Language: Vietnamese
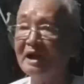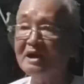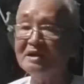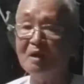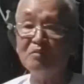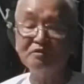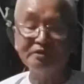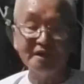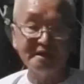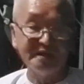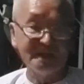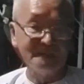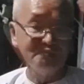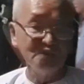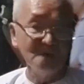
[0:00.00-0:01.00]
gắn công trì
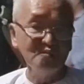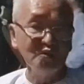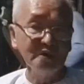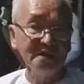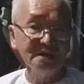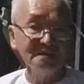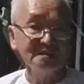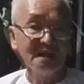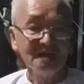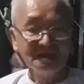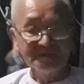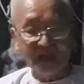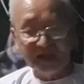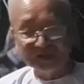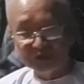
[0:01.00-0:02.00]
niệm sớm khuya
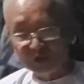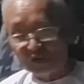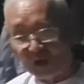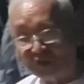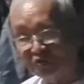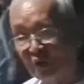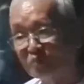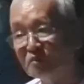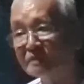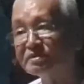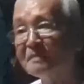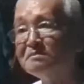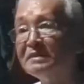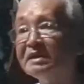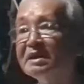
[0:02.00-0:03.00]
thân tuy còn tục mà
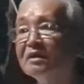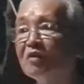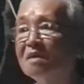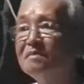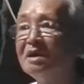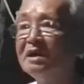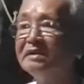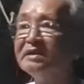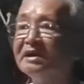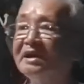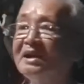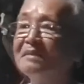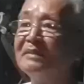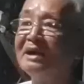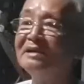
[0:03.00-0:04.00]
tâm lìa cõi mê thì
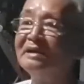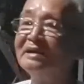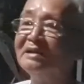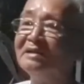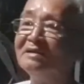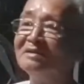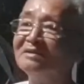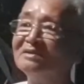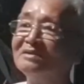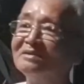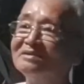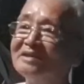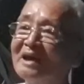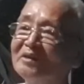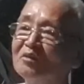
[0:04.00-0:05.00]
cái làm ăn này
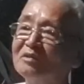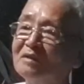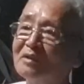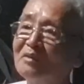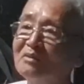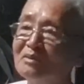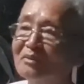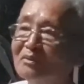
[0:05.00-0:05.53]
sai chỗ nào đó